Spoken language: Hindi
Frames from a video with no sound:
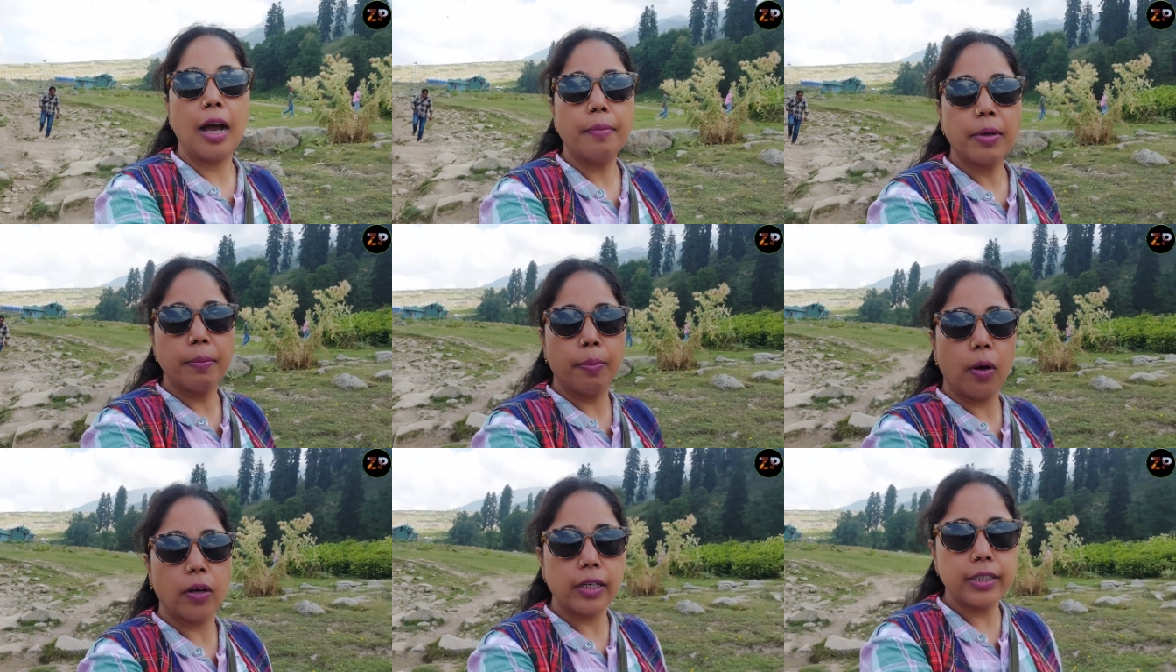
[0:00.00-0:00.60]
आपकी
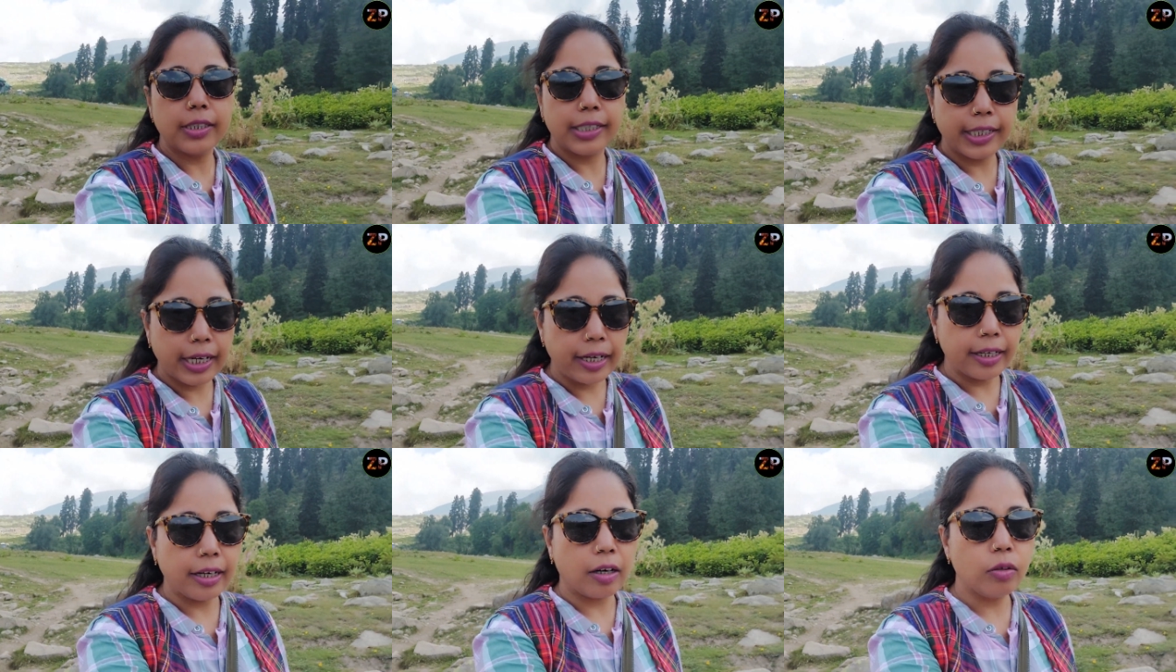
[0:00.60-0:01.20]
पॉकेट
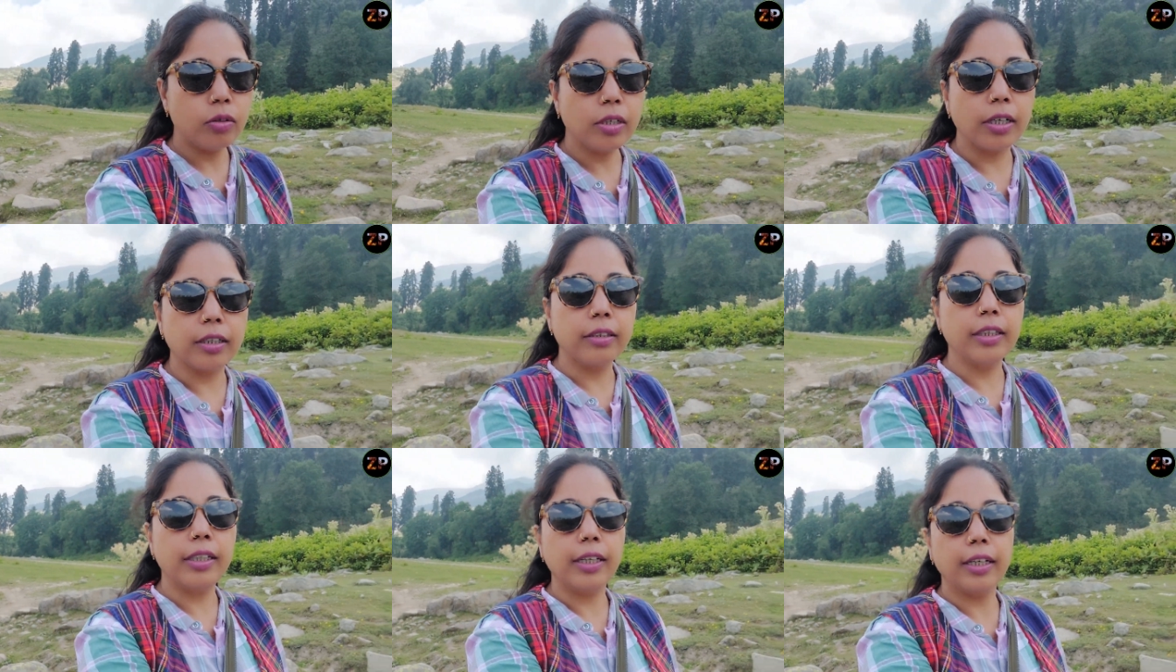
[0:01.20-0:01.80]
क्या अलाउड
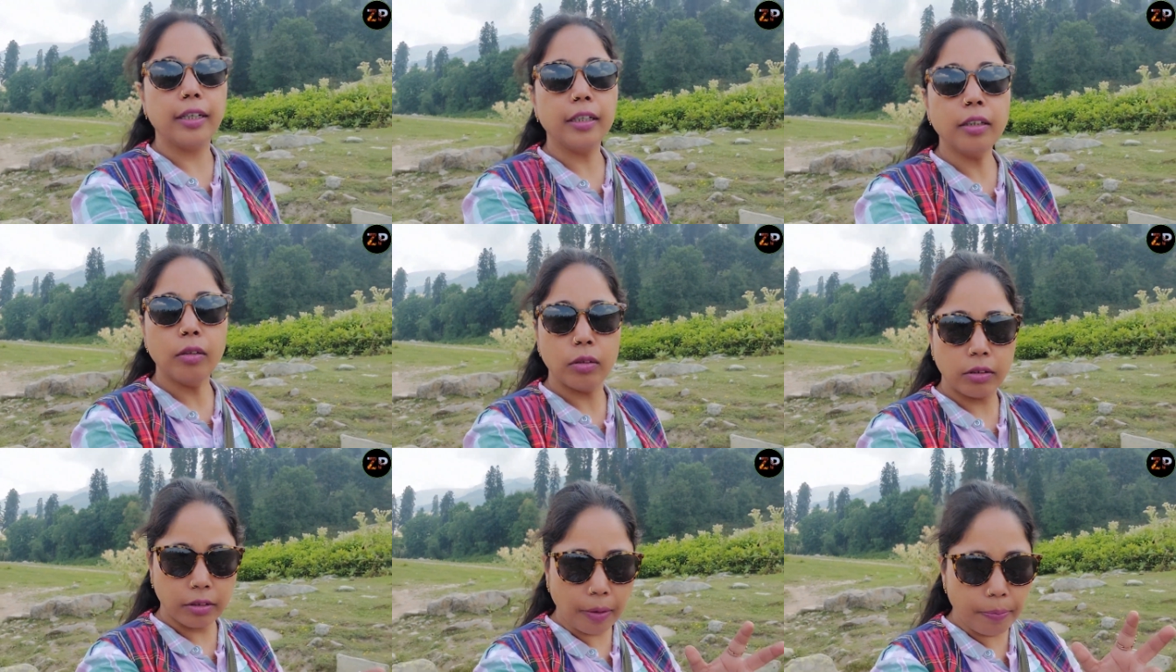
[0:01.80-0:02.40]
करती है
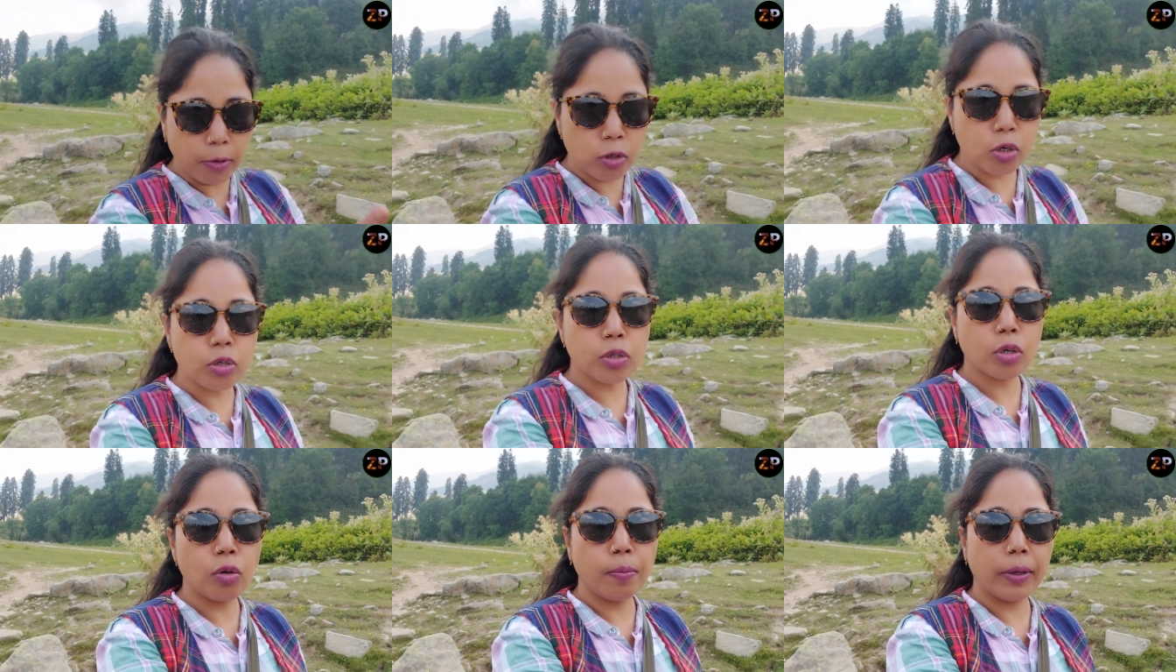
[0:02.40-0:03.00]
सब कुछ
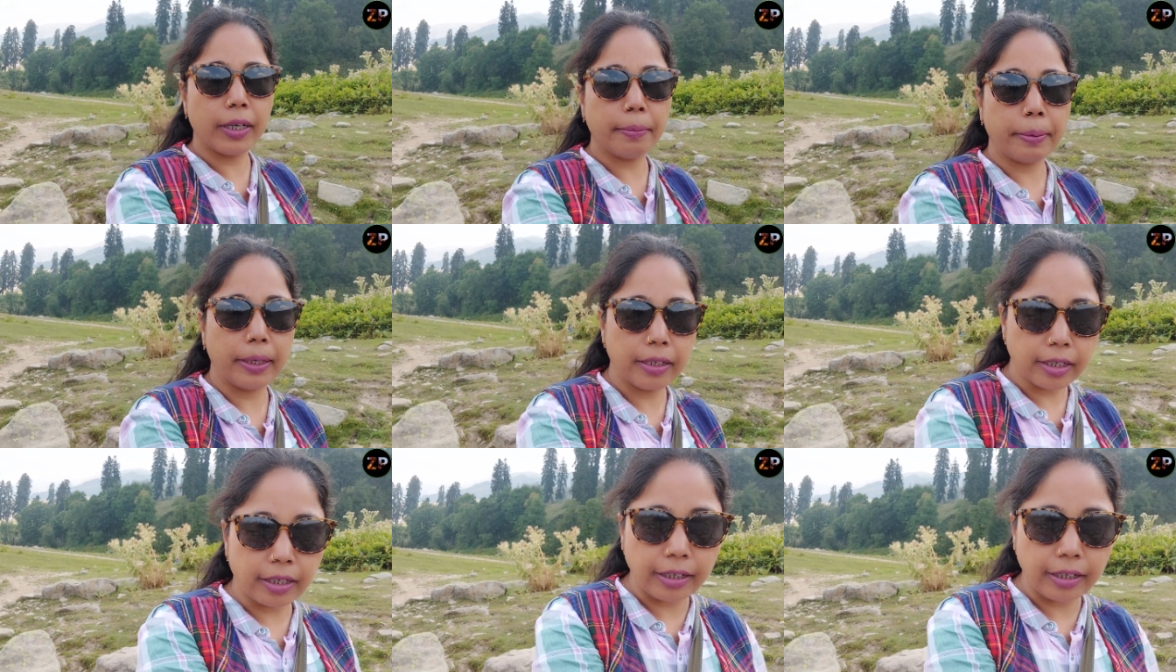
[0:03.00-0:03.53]
उसके ऊपर डिपेंड